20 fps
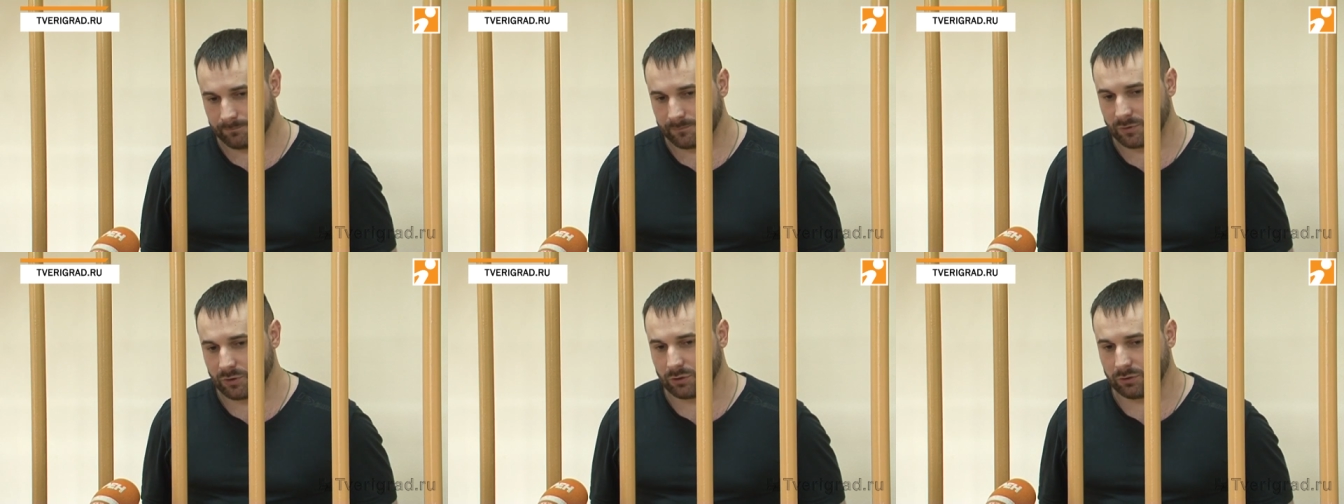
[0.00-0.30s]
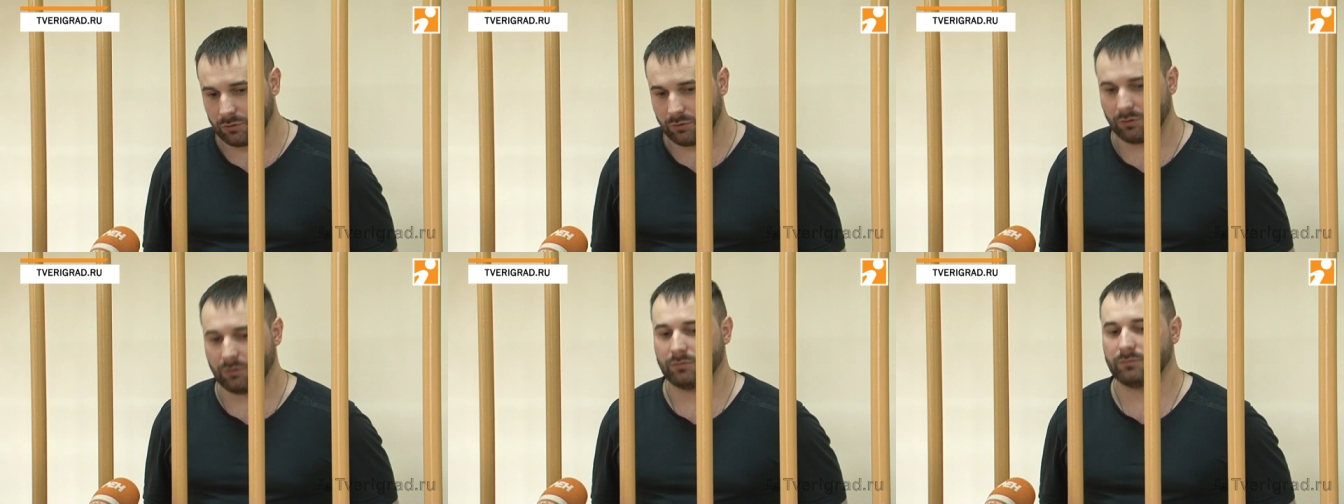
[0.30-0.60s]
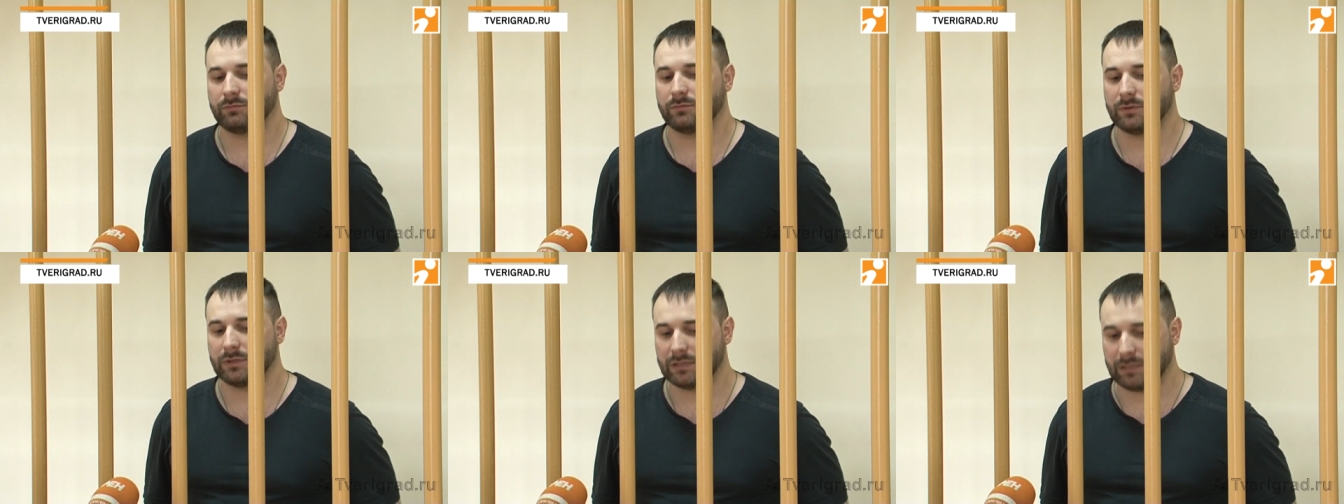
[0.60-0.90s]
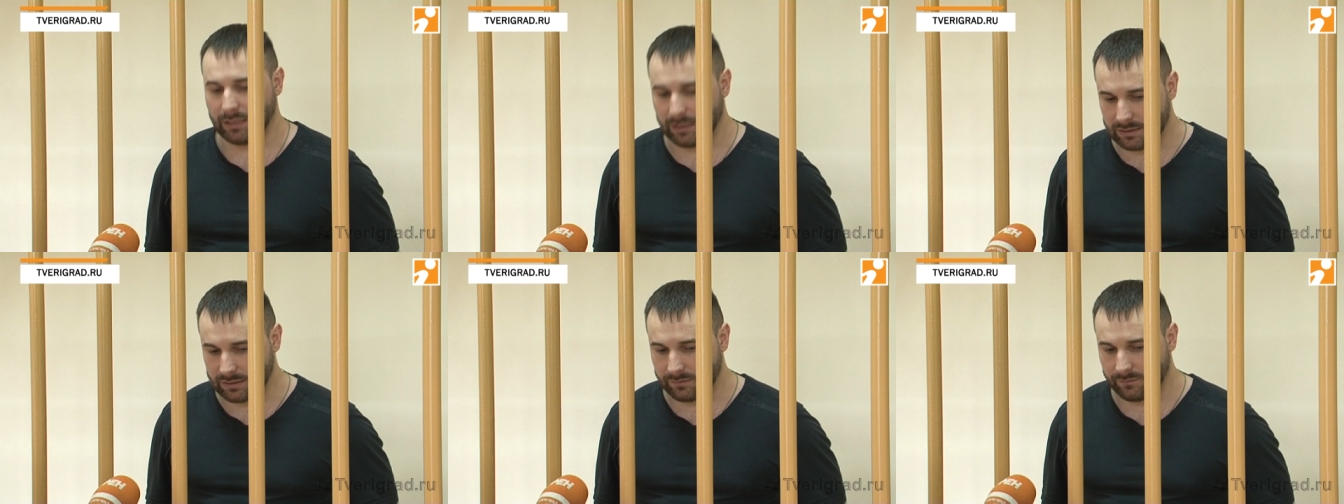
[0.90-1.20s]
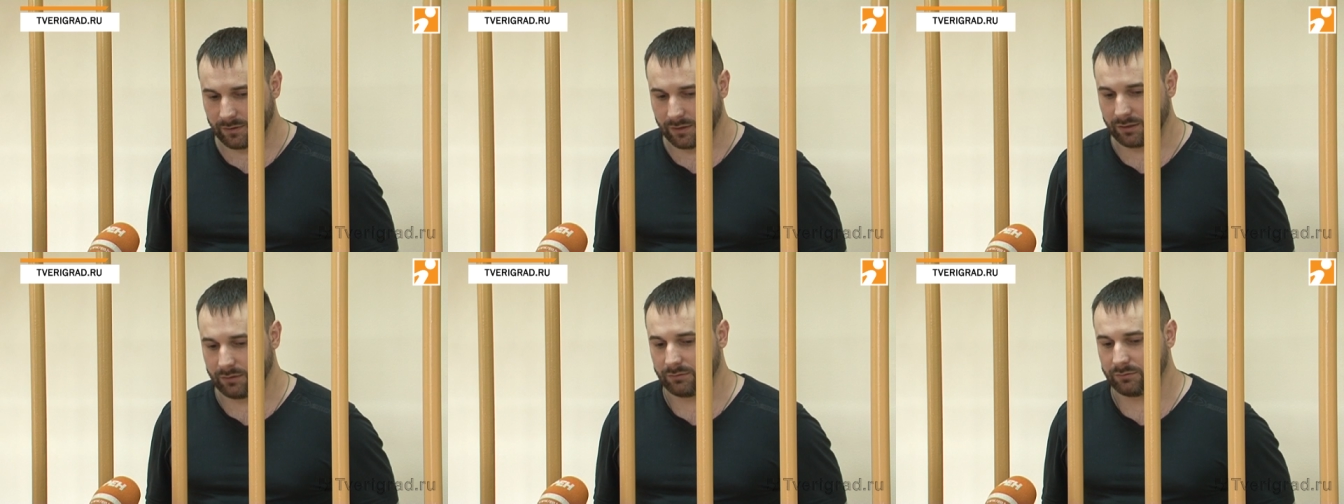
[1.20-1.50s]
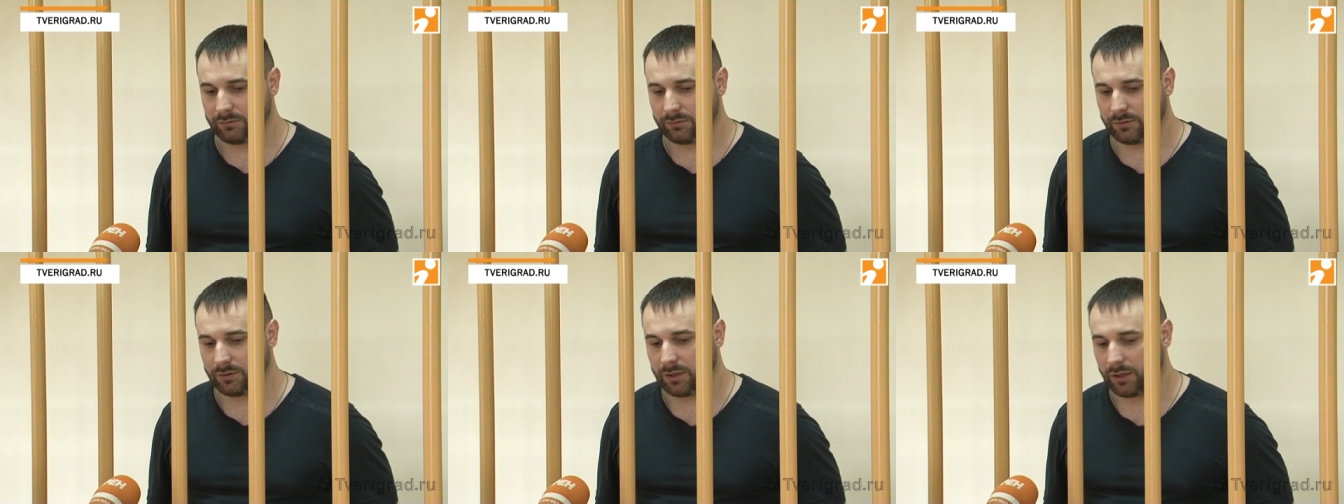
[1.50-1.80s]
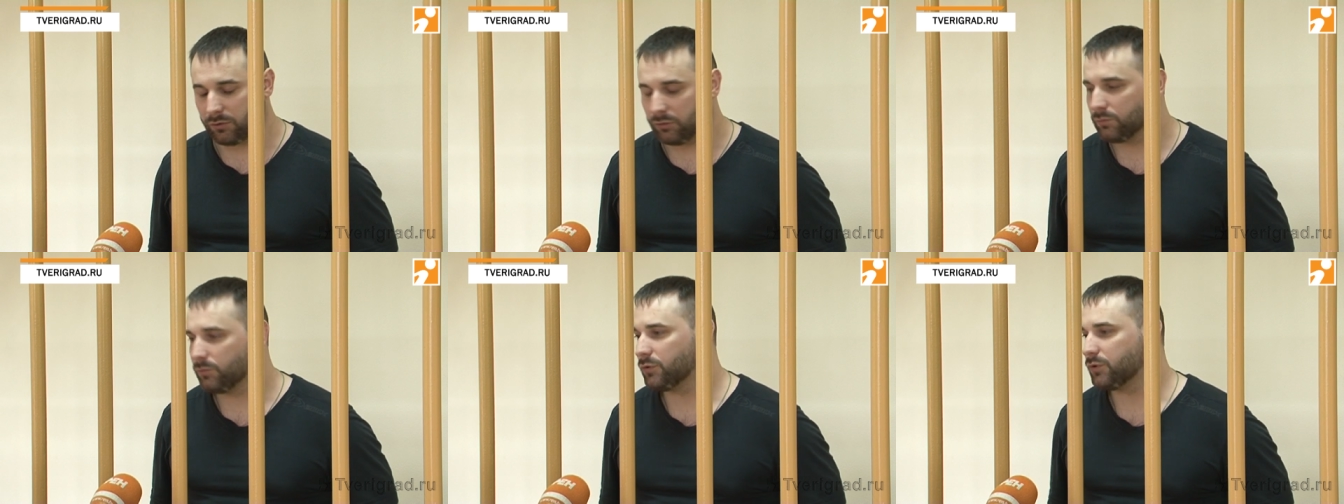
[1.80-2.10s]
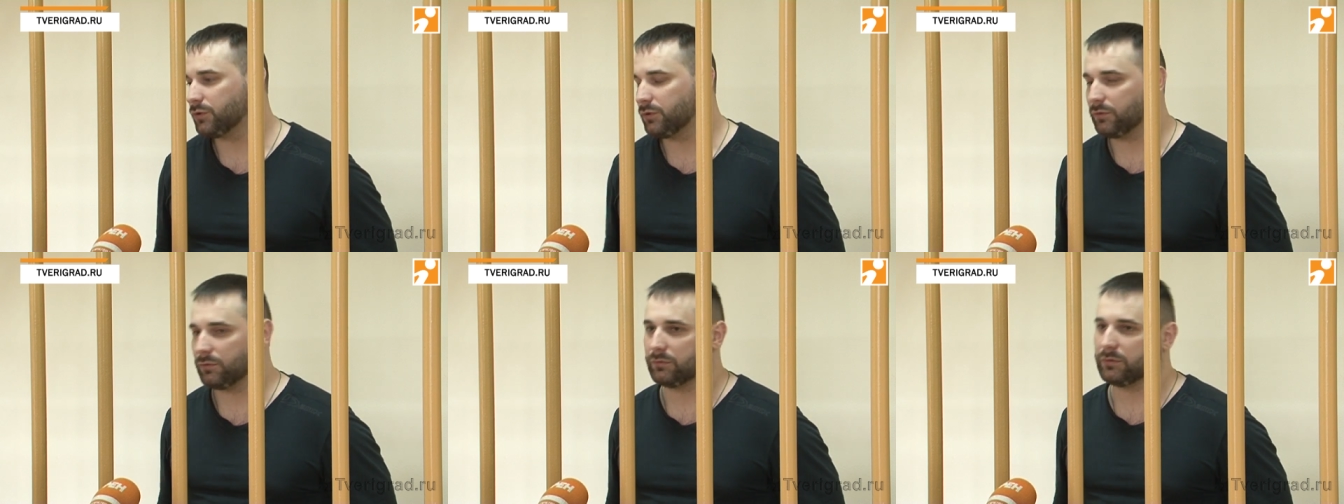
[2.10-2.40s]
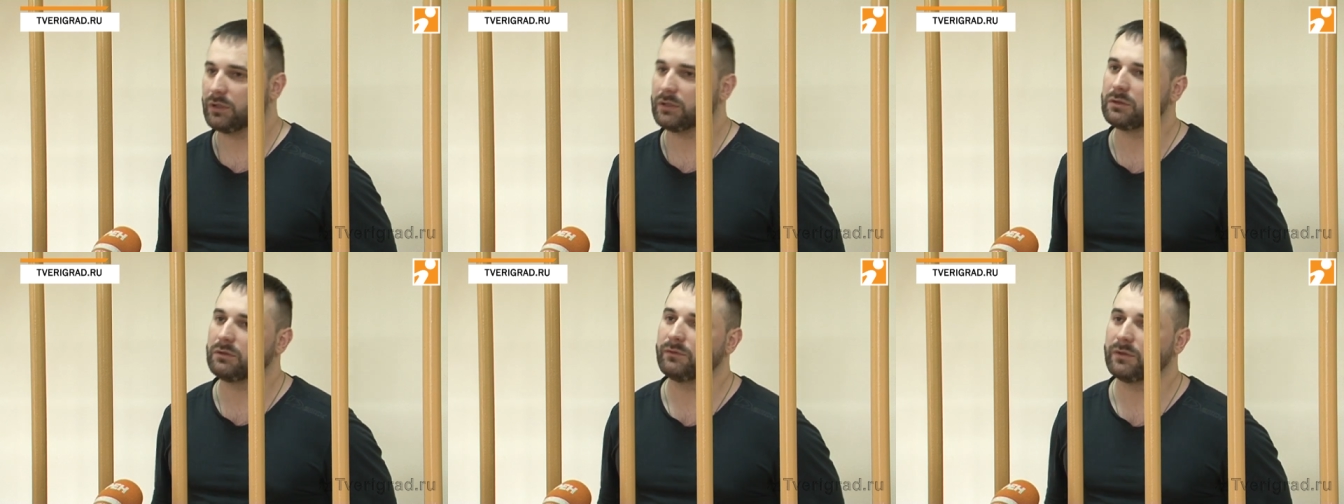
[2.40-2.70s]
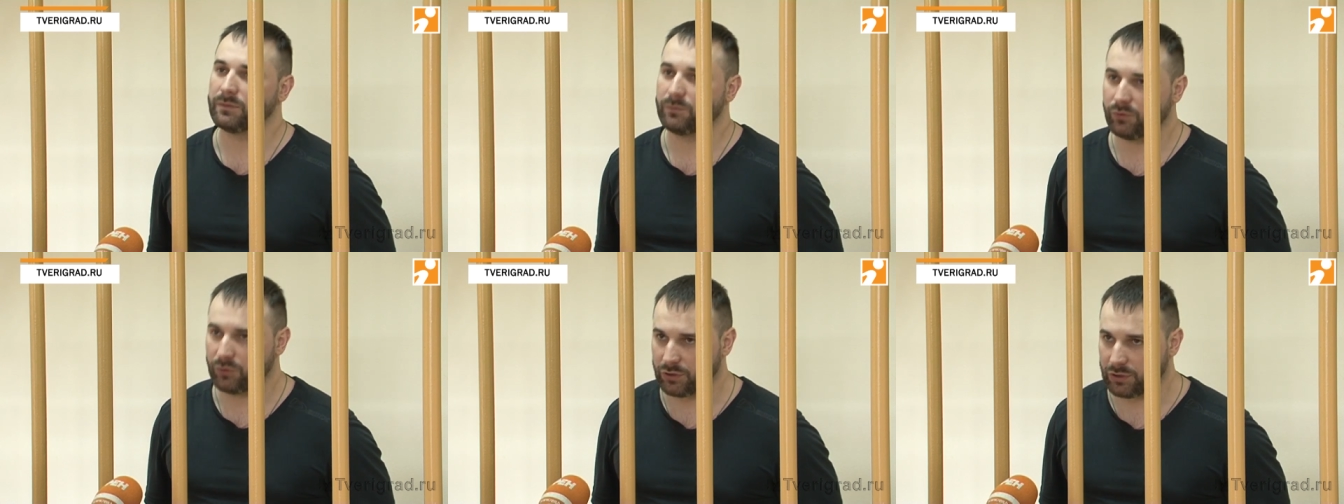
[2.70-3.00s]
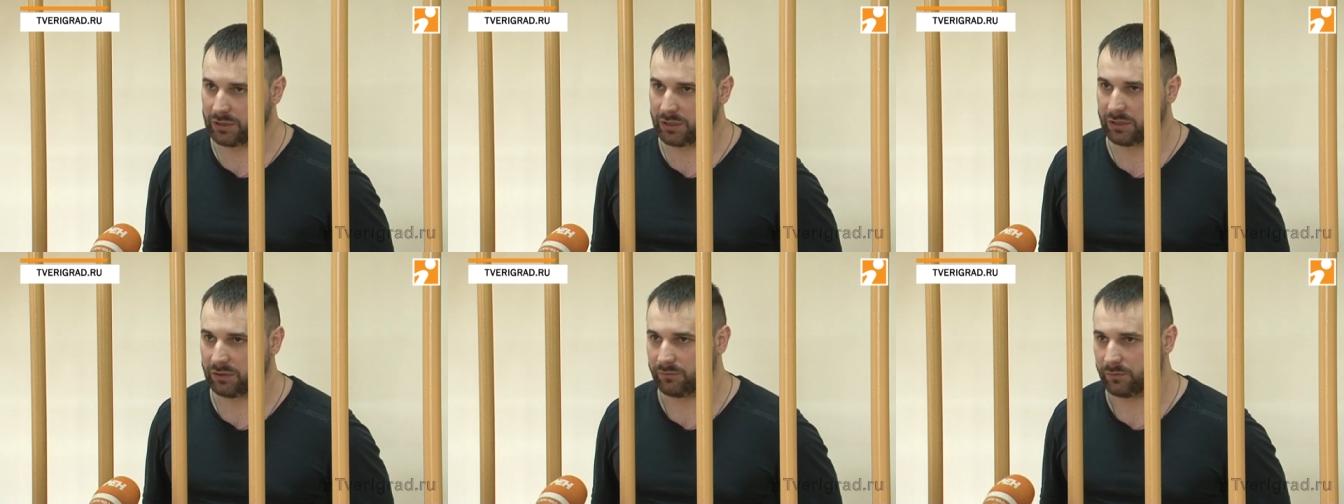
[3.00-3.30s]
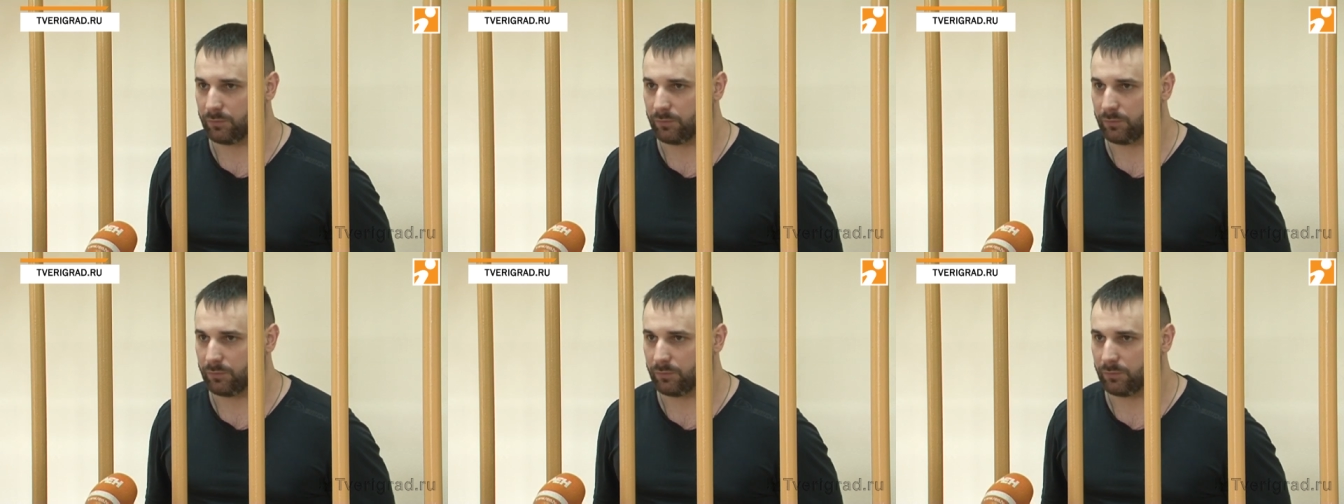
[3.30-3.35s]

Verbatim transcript: шло следствие, я думаю, что если у вас будет желание,